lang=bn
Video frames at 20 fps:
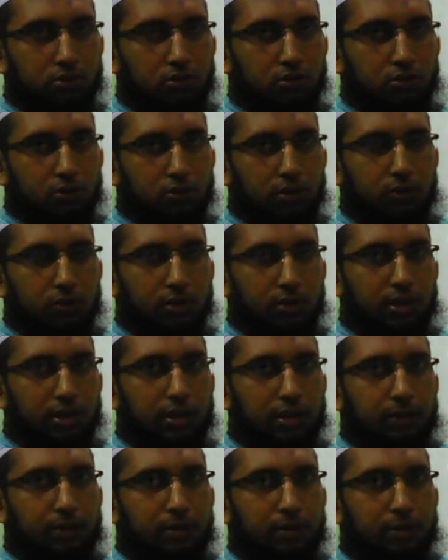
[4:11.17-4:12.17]
কিন্তু
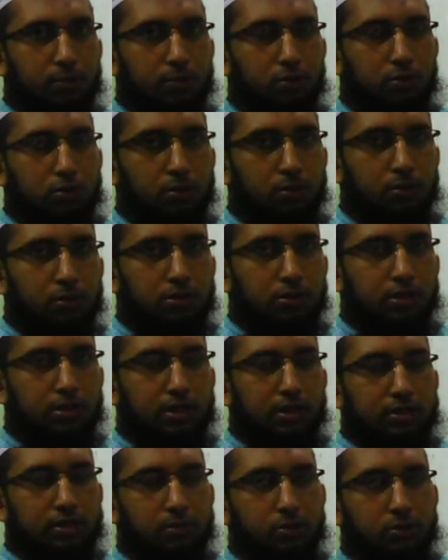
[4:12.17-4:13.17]
এখানে আবার মুখ্যমন্ত্রী
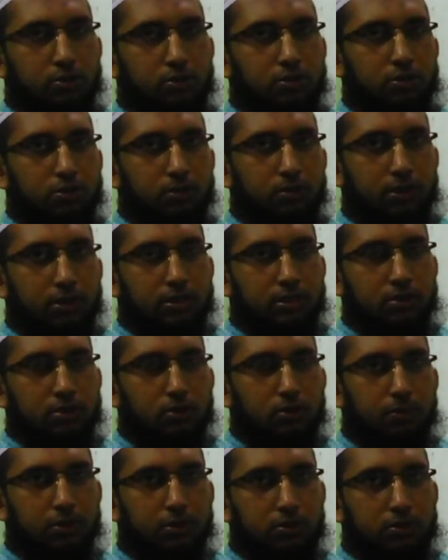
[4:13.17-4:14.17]
আছে মন্ত্রিসভা আছে
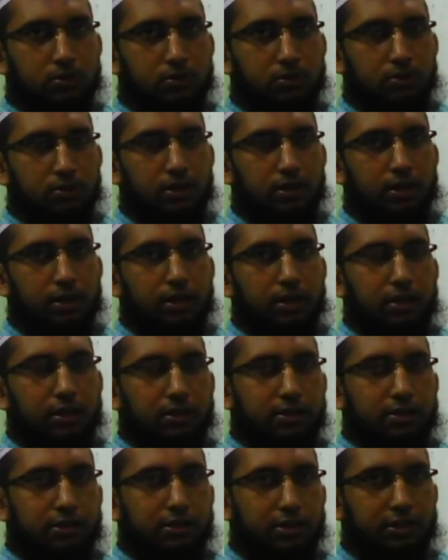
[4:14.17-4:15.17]
সবকিছুই চলে
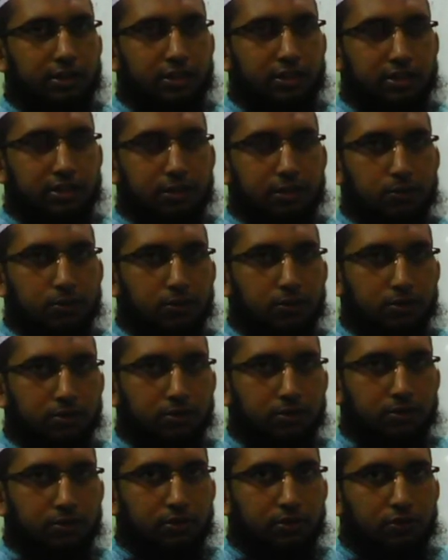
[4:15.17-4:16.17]
একটা দেশের মতো
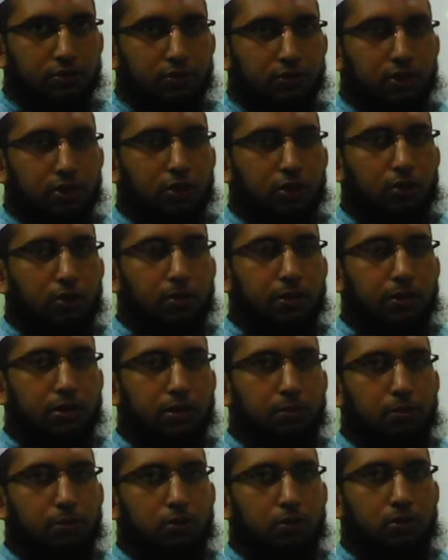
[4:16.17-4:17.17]
তো এরকম
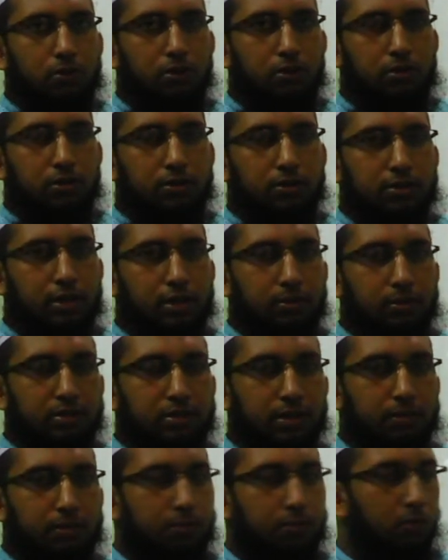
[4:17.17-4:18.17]
একটা বড়
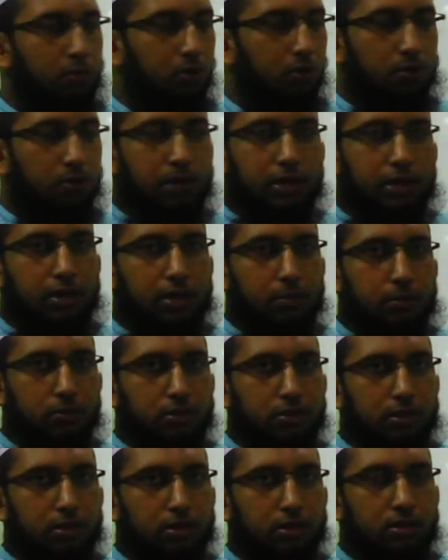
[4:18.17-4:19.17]
বড় বাক্যের
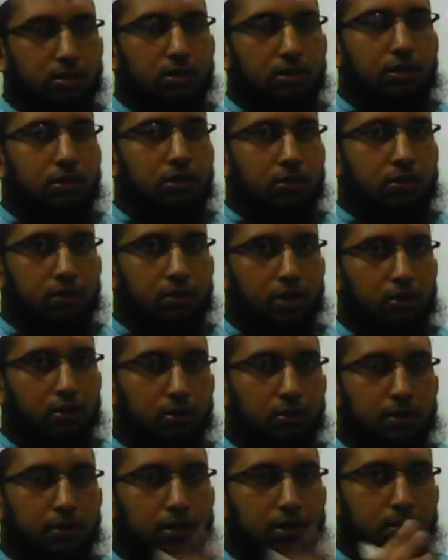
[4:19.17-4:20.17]
মধ্যে তো
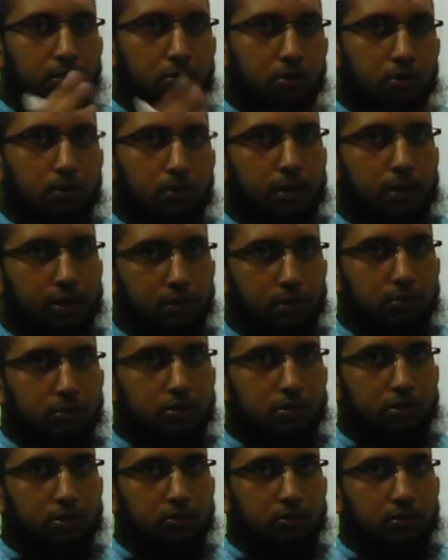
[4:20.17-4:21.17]
এরকম একটা বড় বাক্যের
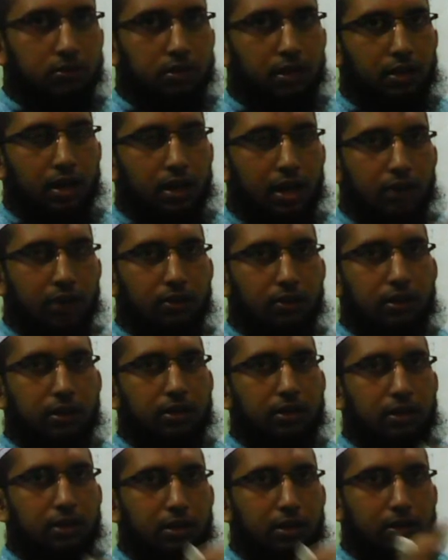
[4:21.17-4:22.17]
মধ্যে যদি আরো
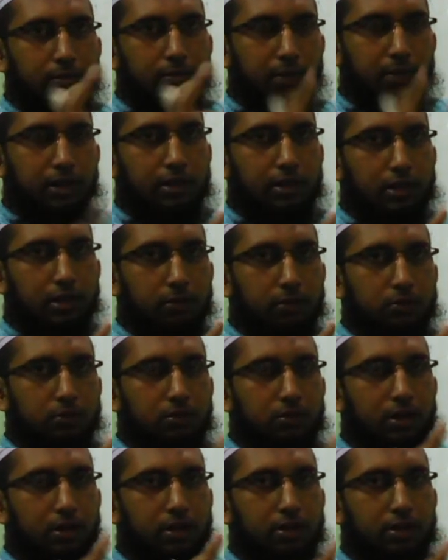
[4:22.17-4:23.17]
একটা বাক্যের মতো
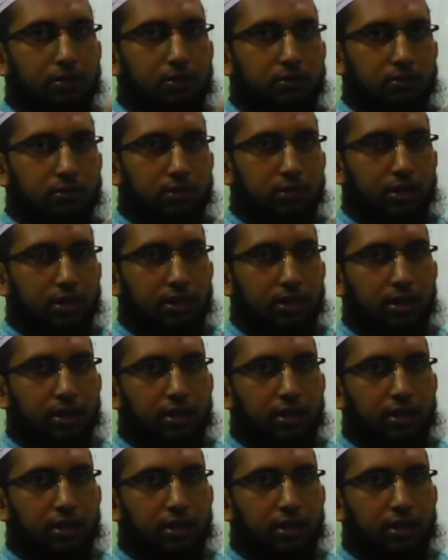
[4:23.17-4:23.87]
আরেকটা অংশ থাকে